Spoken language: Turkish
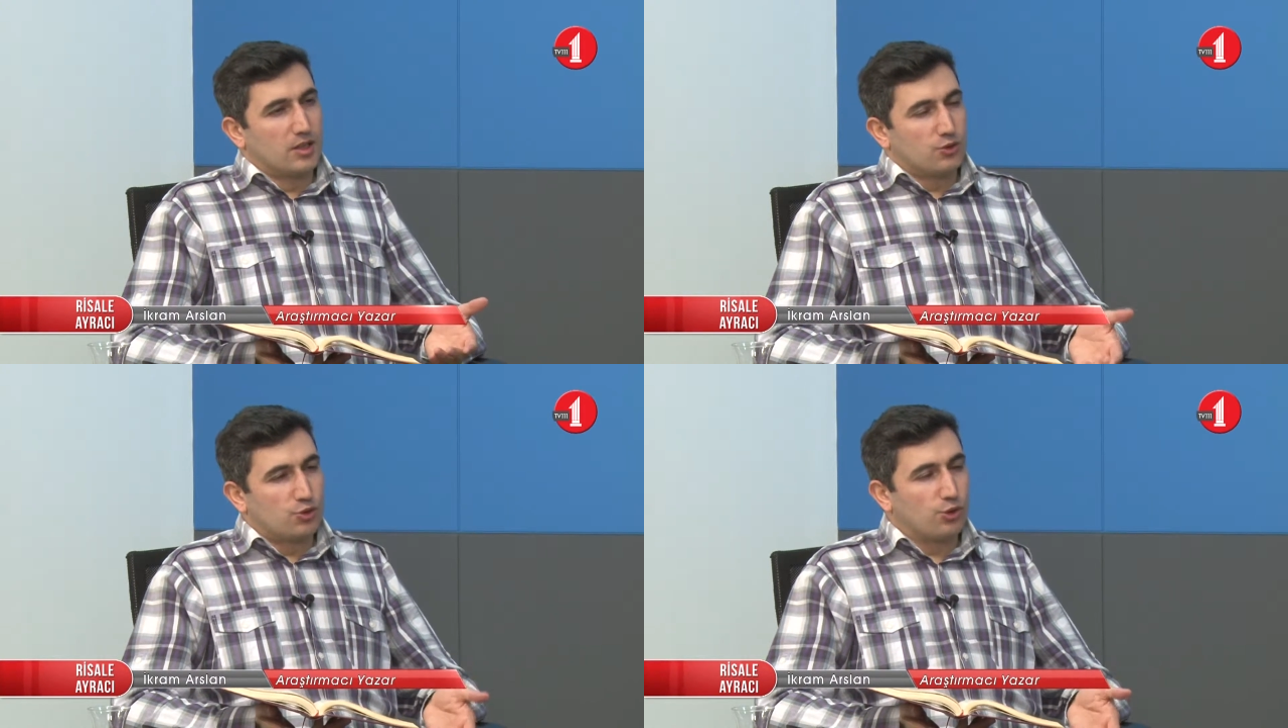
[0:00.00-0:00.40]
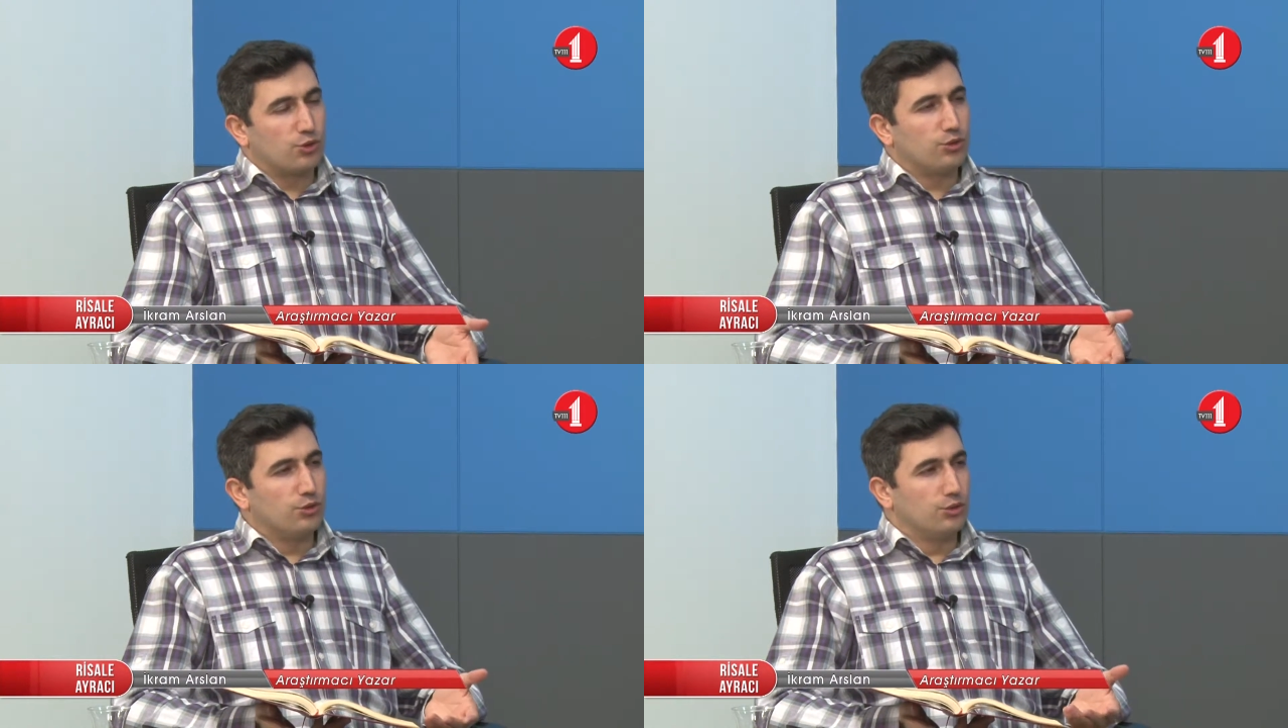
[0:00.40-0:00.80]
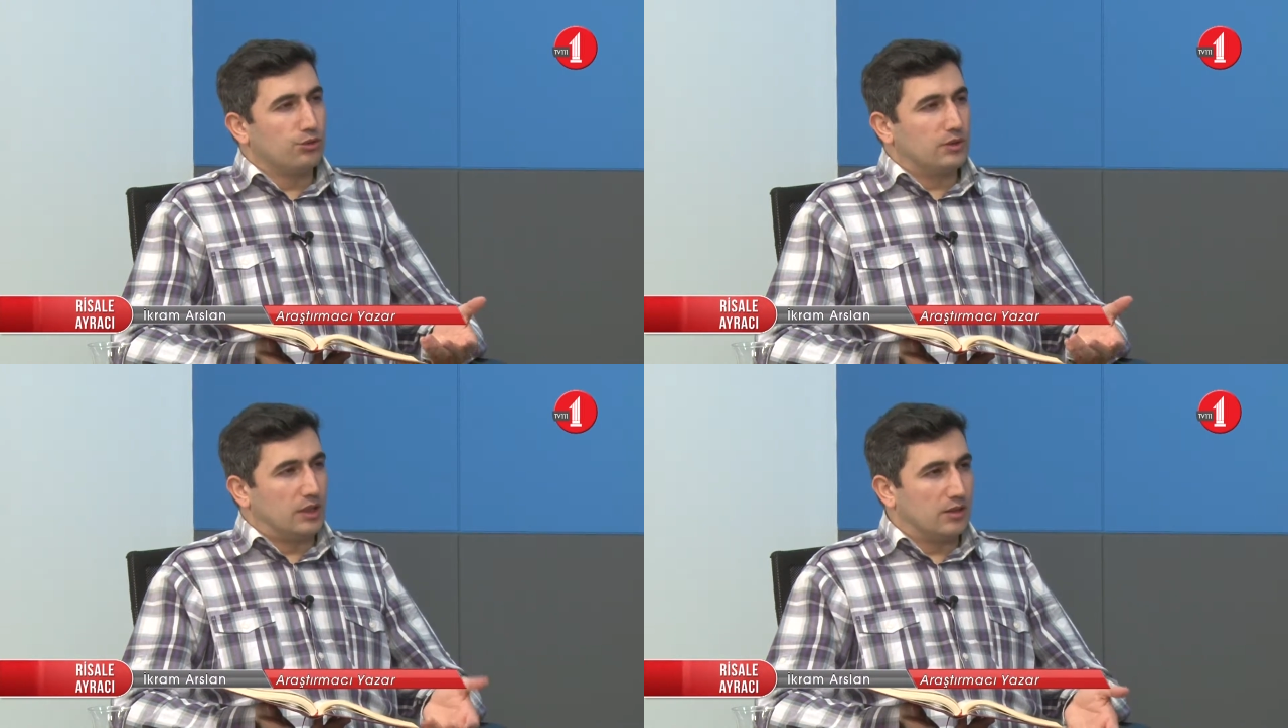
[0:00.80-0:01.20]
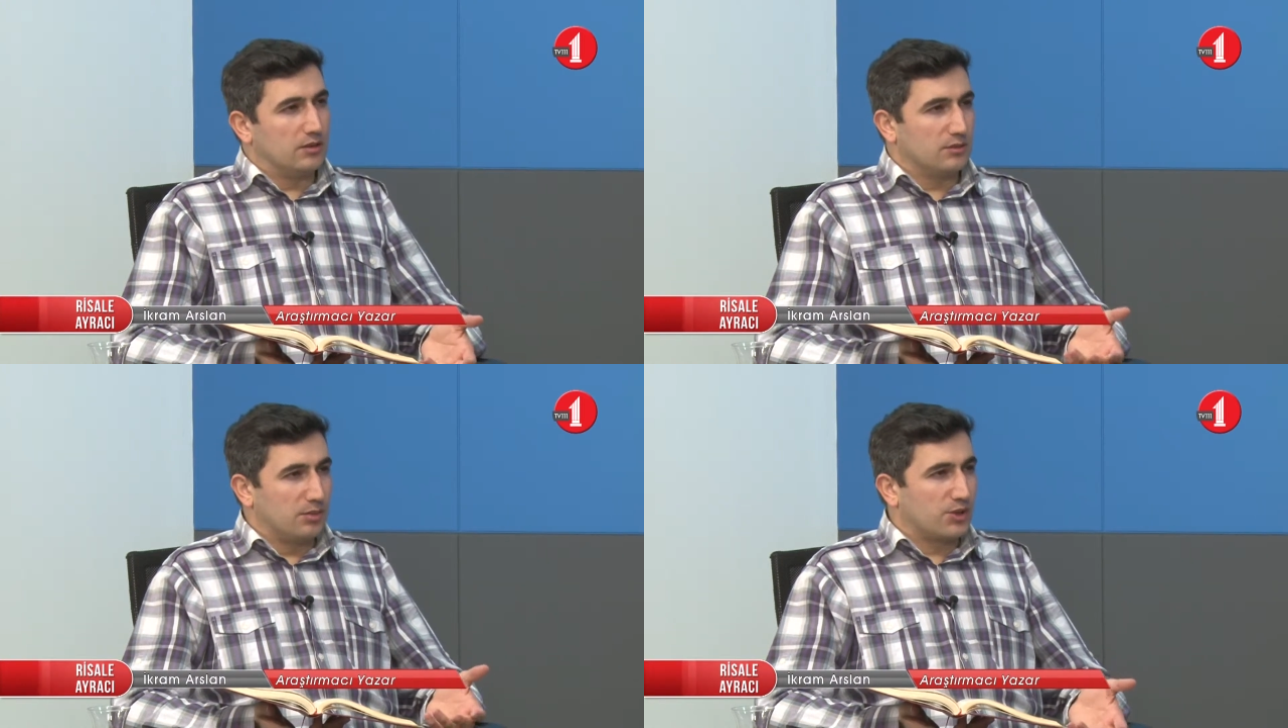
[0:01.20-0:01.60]
çokluğun
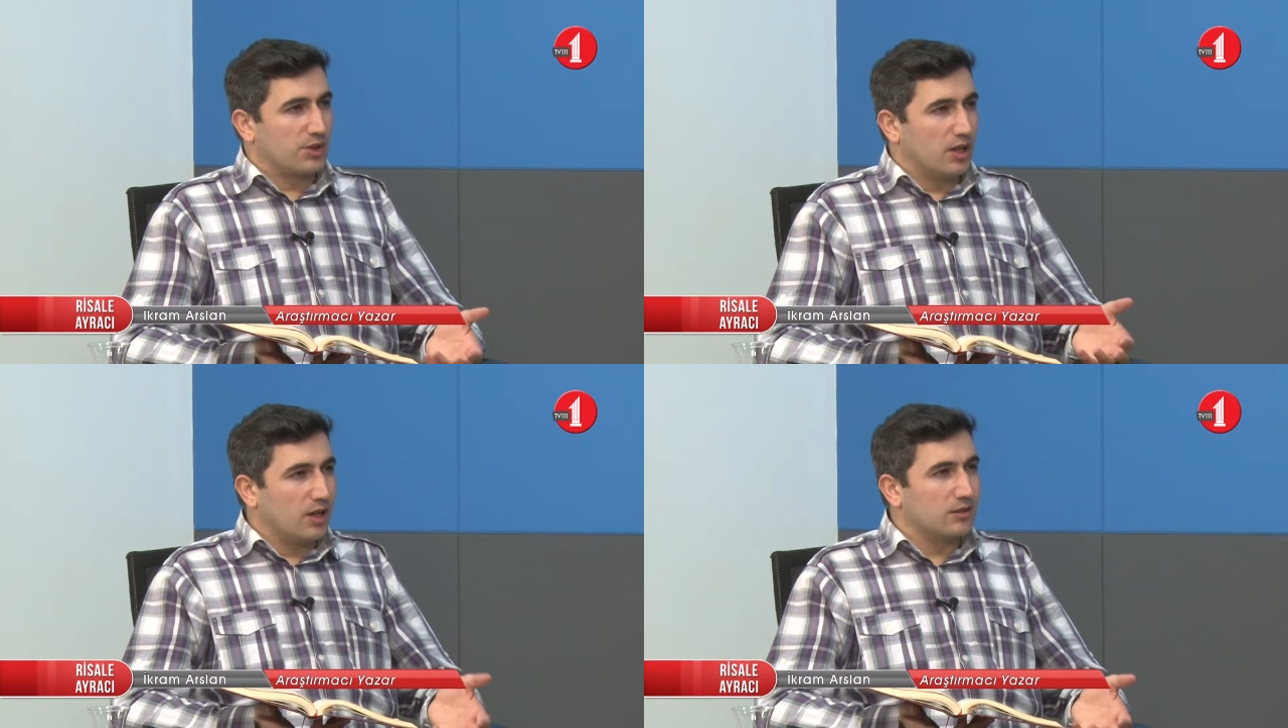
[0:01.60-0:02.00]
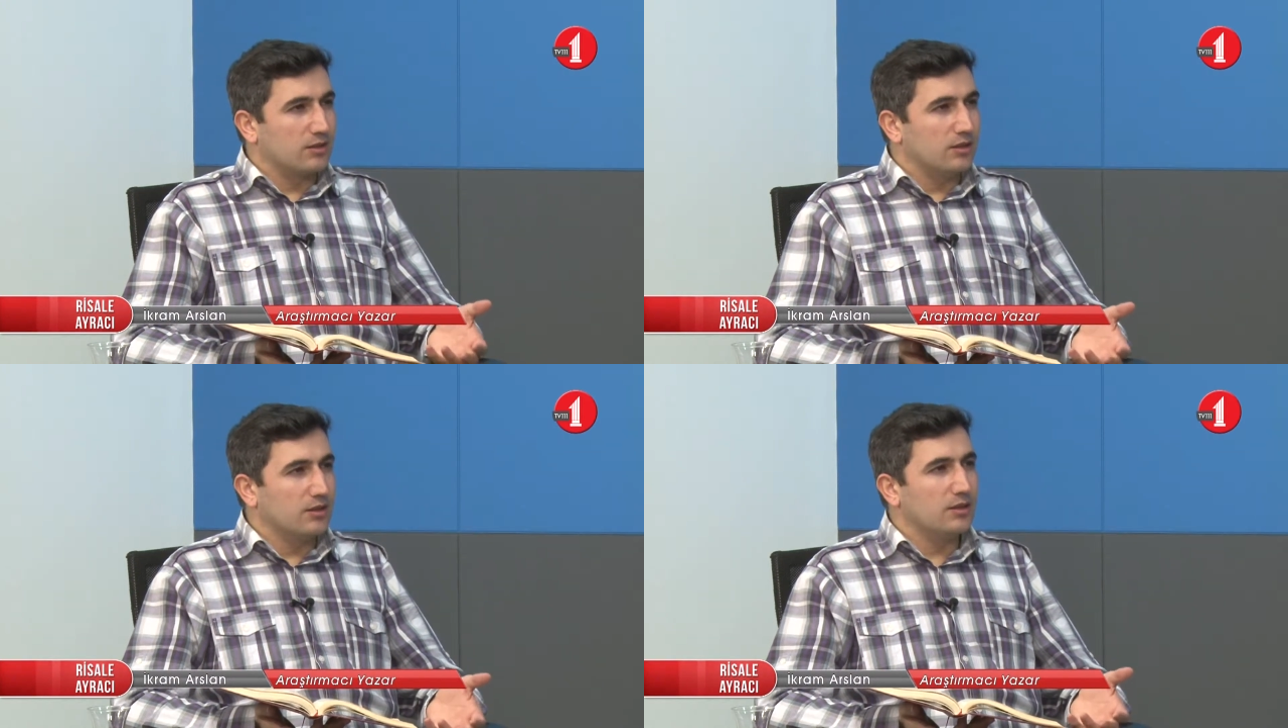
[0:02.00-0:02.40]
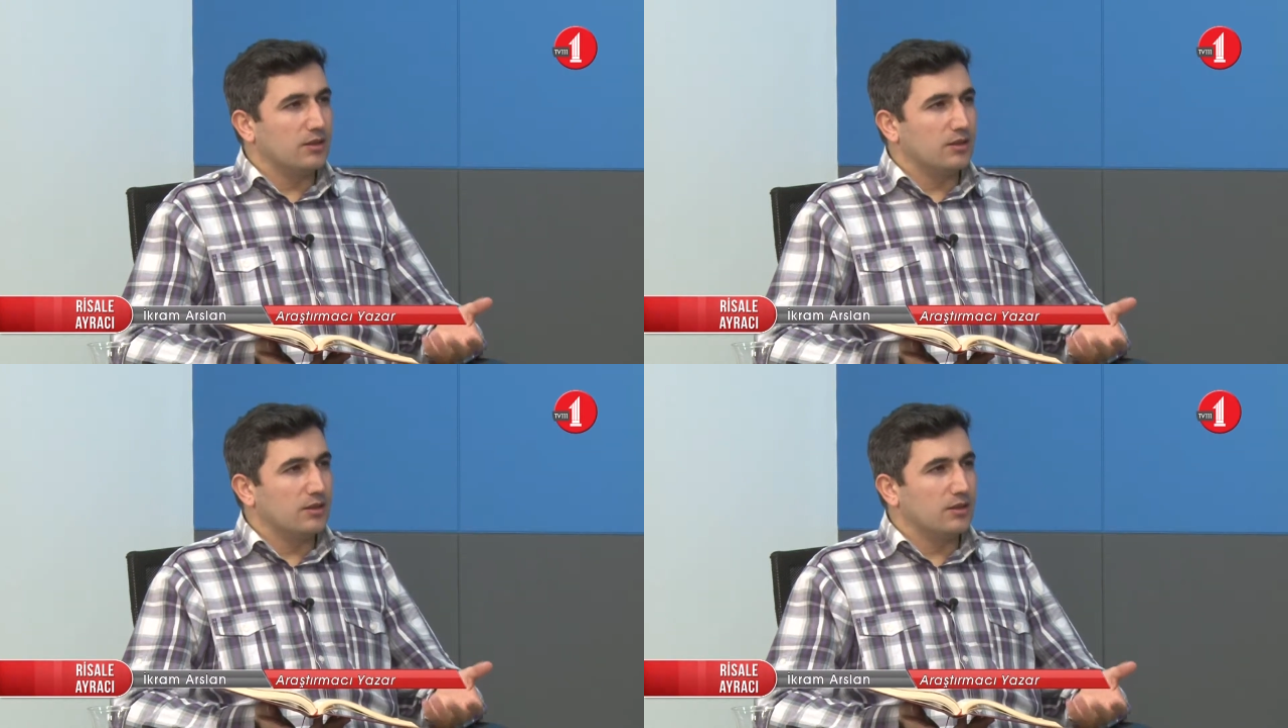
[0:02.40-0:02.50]
yalnız başına haklılığı